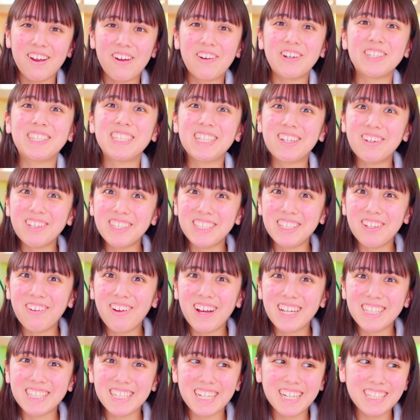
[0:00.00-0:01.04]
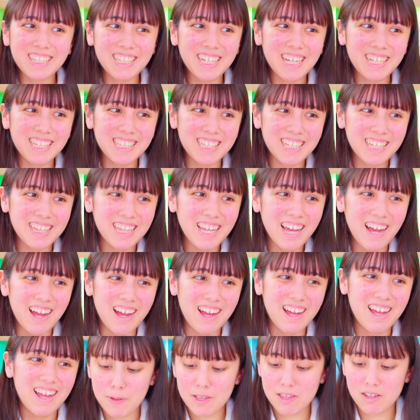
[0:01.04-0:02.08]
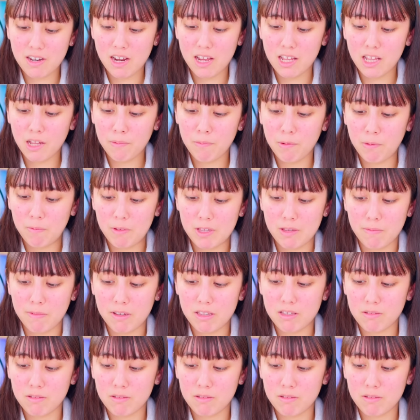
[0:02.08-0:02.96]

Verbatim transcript: こじこじのガチャガチャやっちゃった。まずラインナップ見せま